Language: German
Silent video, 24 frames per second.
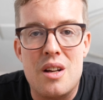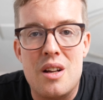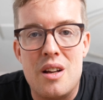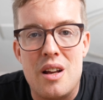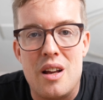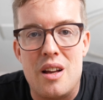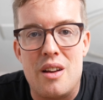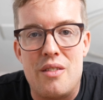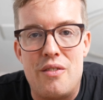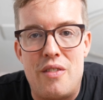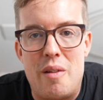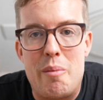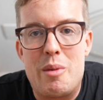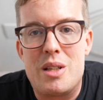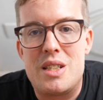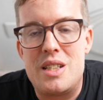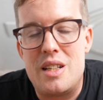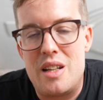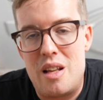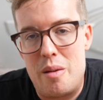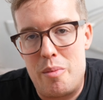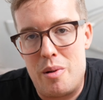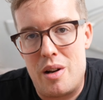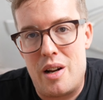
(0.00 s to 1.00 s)
Äh, wenn man sie
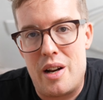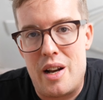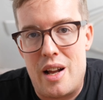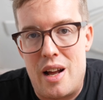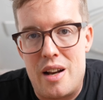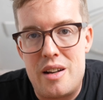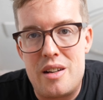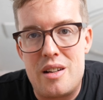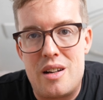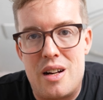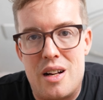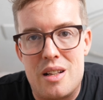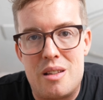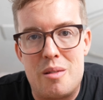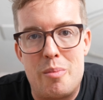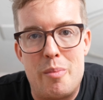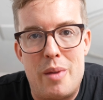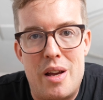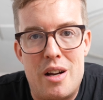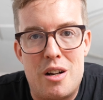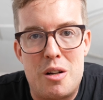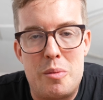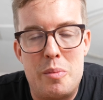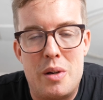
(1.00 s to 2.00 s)
nebeneinander hat,
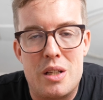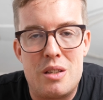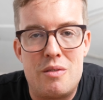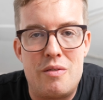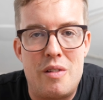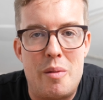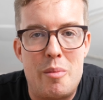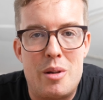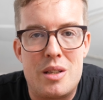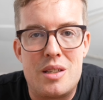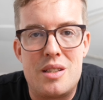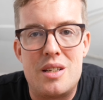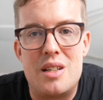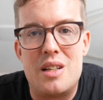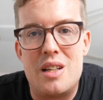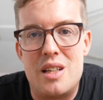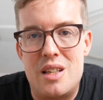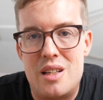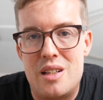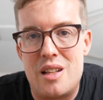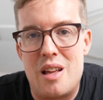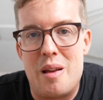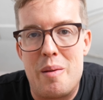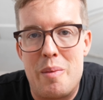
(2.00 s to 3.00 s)
merkt man es. Wenn man sie
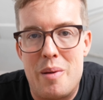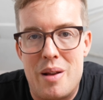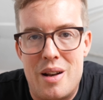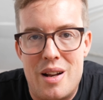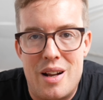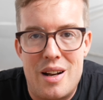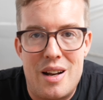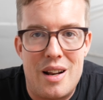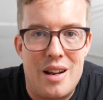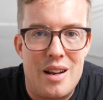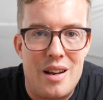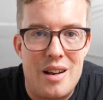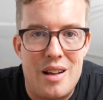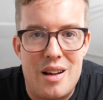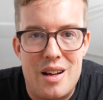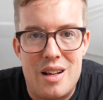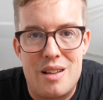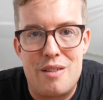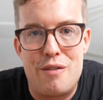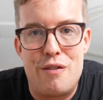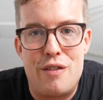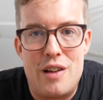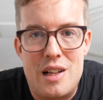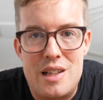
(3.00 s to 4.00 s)
nicht nebeneinander
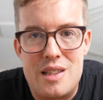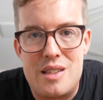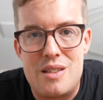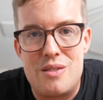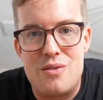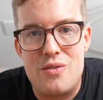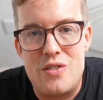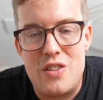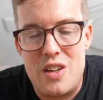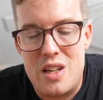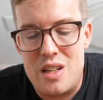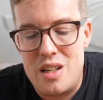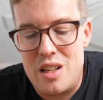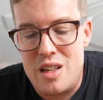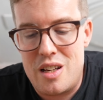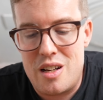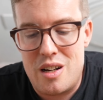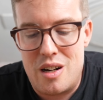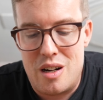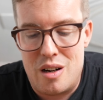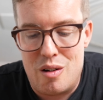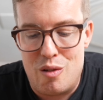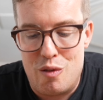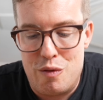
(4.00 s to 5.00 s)
hat, fällt es
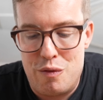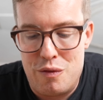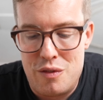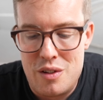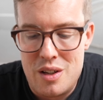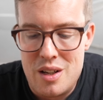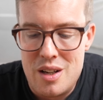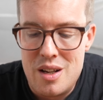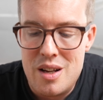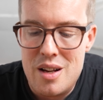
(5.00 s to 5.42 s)
weniger auf.